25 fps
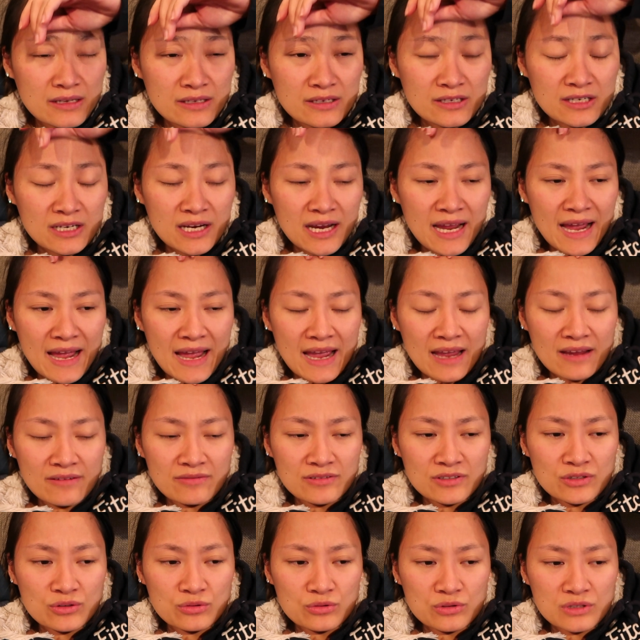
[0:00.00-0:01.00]
những cái
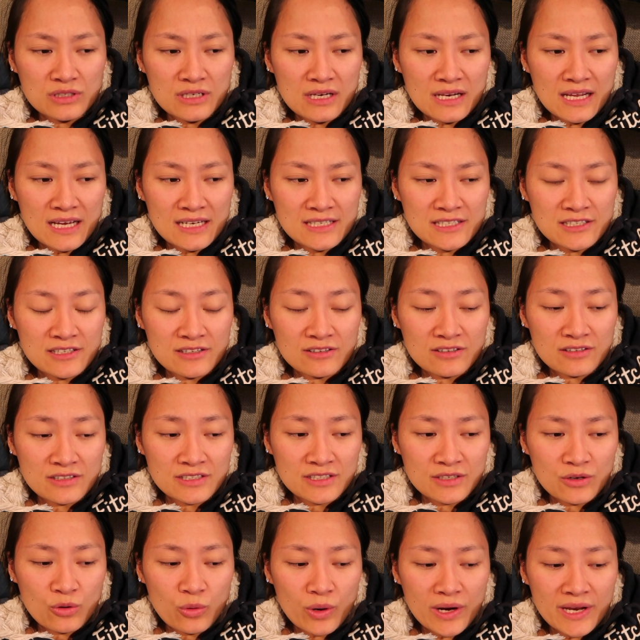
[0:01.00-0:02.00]
ví dụ như là chị ơi
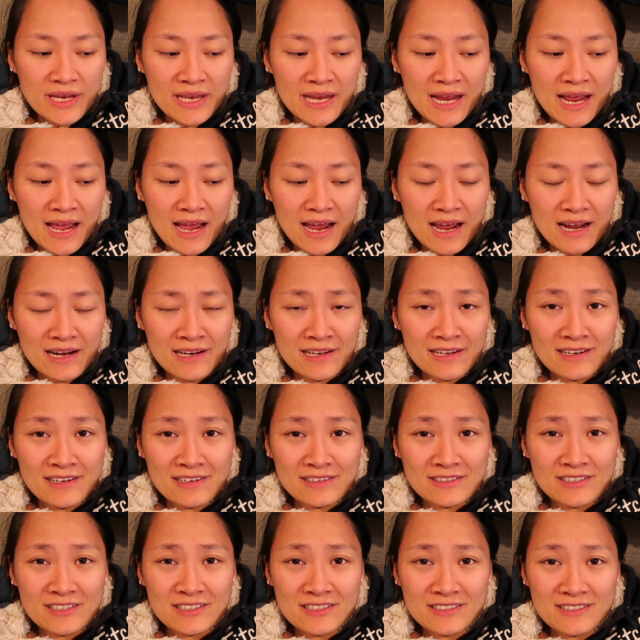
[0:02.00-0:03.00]
chị quay nhà đi
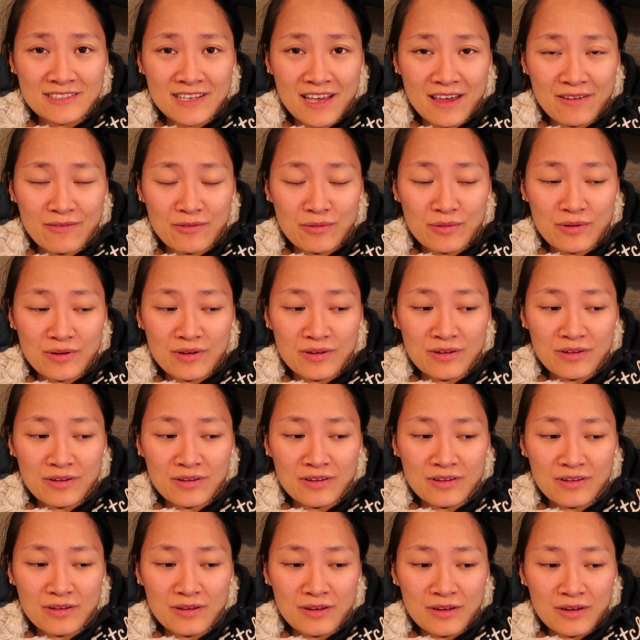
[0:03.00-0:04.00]
để chia sẻ
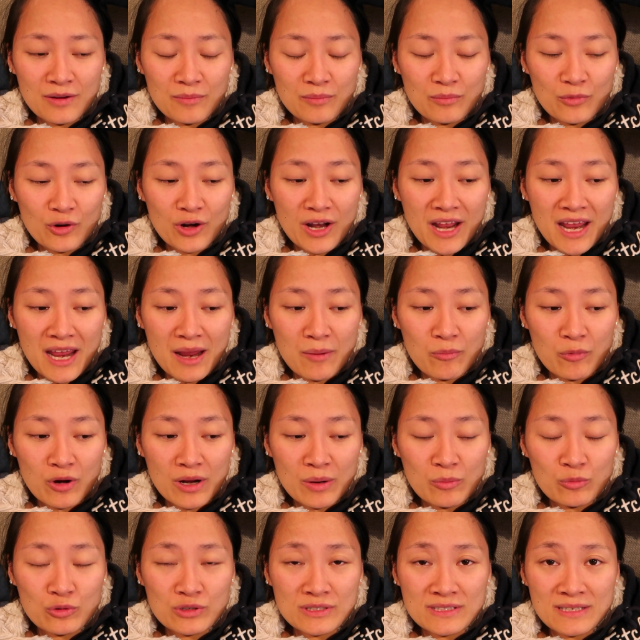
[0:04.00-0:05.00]
với bọn em bọn
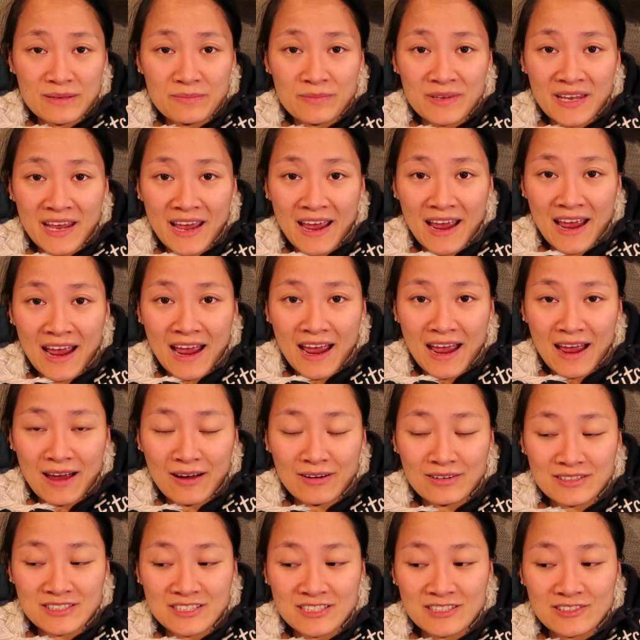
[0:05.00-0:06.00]
em muốn xem
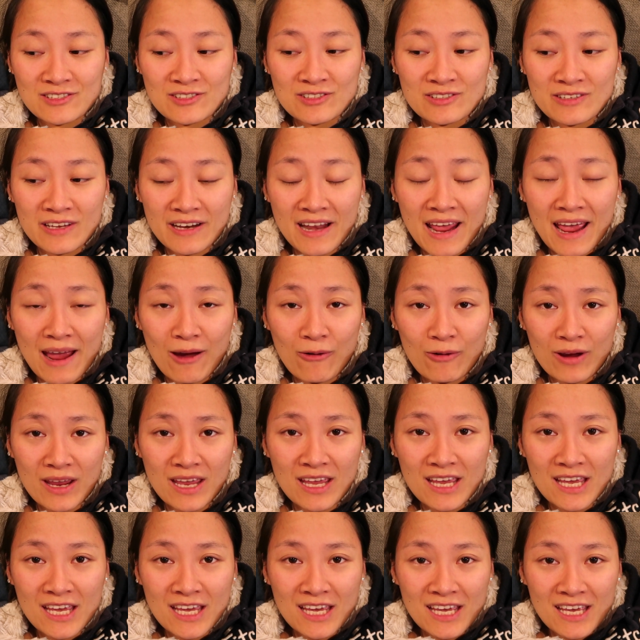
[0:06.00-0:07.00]
nhà chị như thế nào
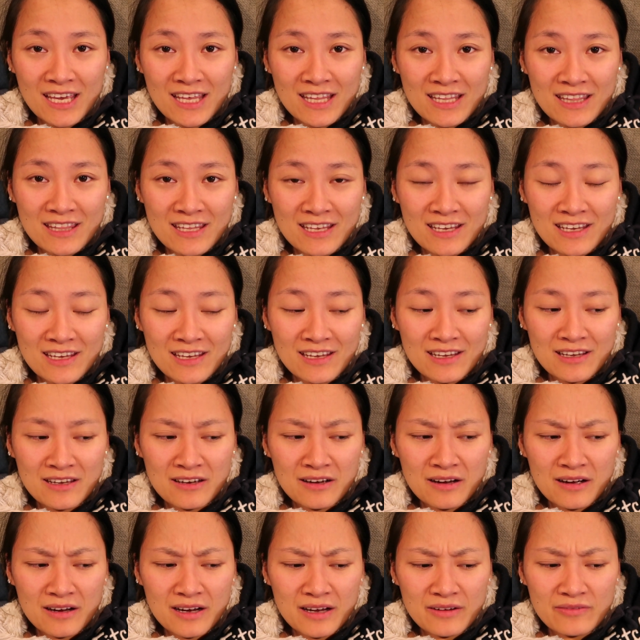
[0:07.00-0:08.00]
ấy thì
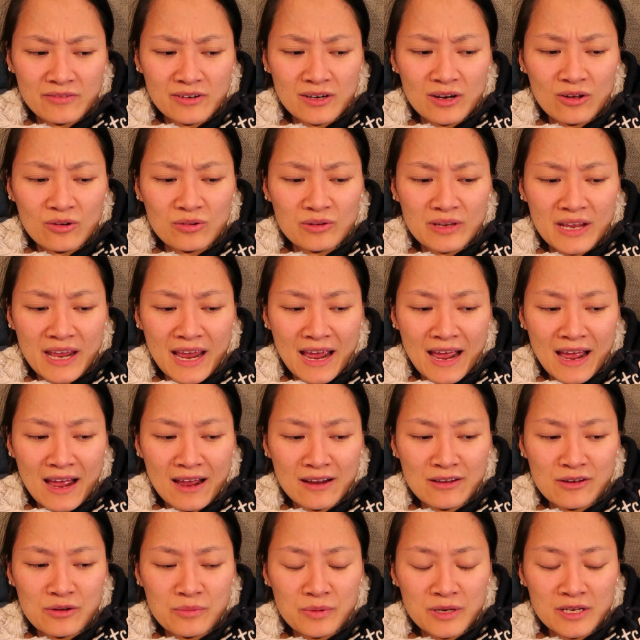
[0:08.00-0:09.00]
ờ, cái vlog
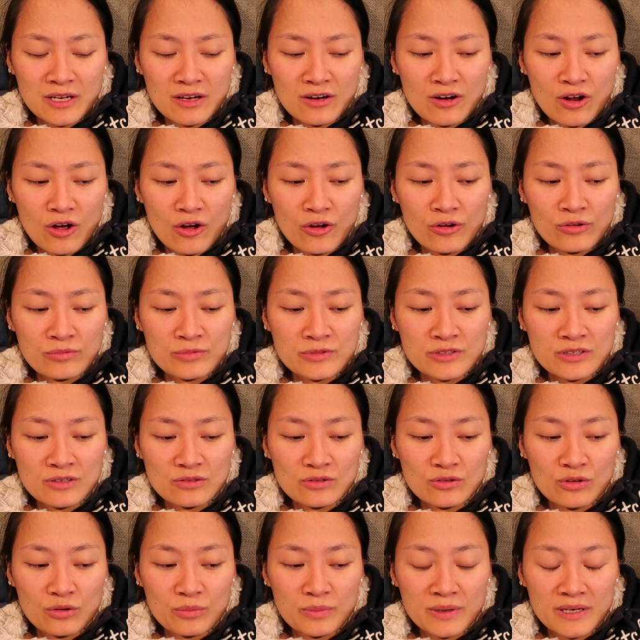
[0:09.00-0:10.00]
nhà như mình đã nói hôm
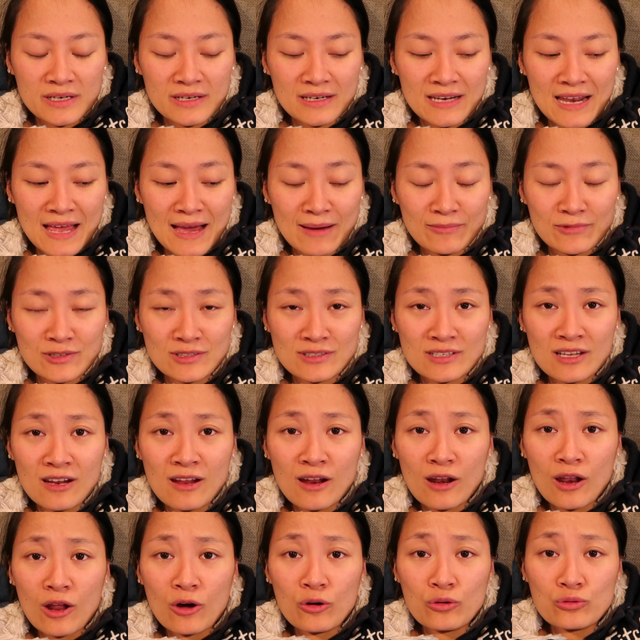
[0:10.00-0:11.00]
trước rồi mình làm từ rất
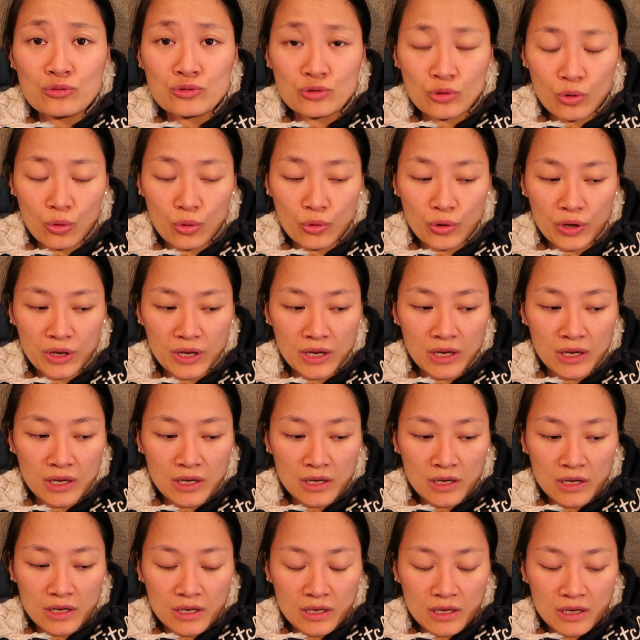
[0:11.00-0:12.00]
là lâu rồi
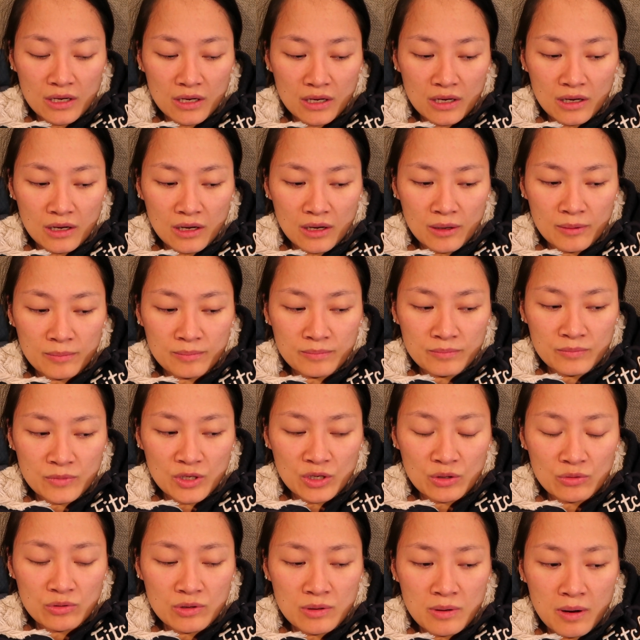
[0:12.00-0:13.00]
um,
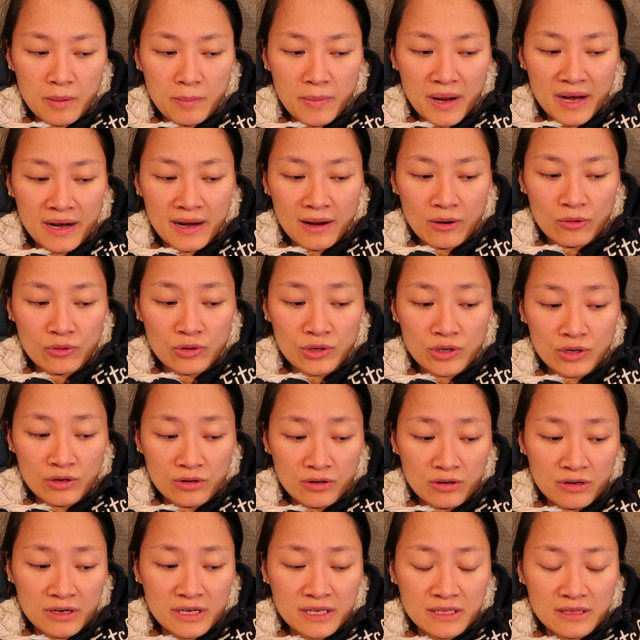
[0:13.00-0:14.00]
nếu như mà bạn nào
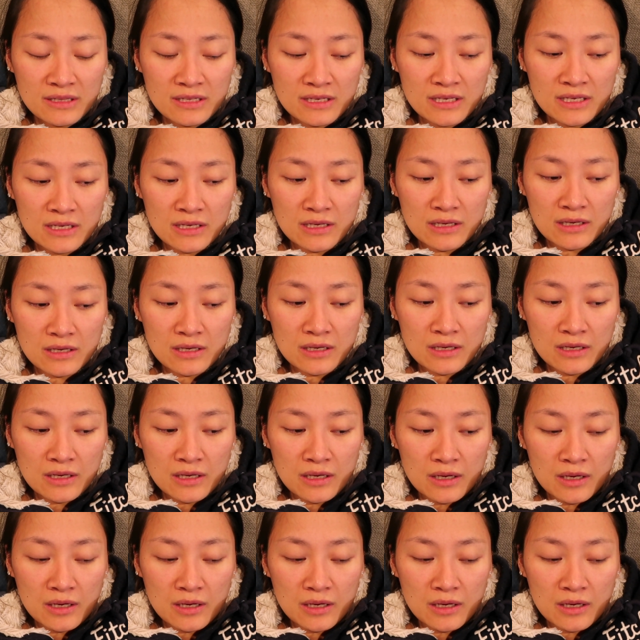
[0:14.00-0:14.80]
nhớ ấy, thì